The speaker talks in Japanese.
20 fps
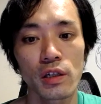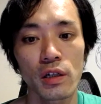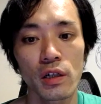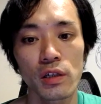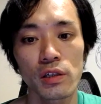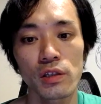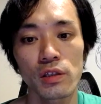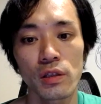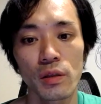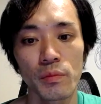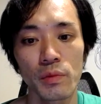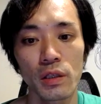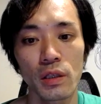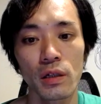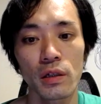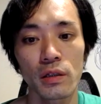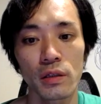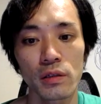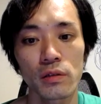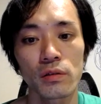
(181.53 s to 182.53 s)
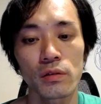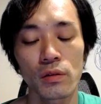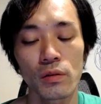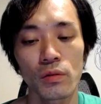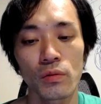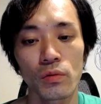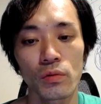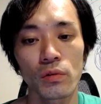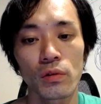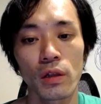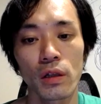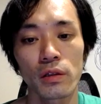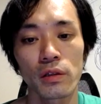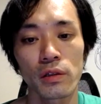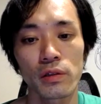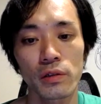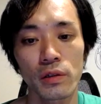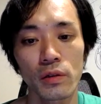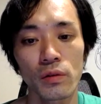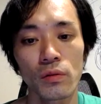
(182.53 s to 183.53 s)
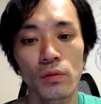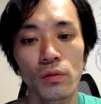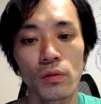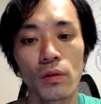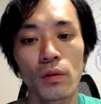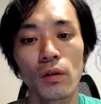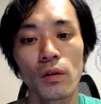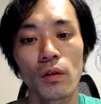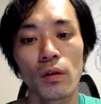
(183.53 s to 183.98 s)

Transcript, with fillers: 感してみたいですっていうことなんですけど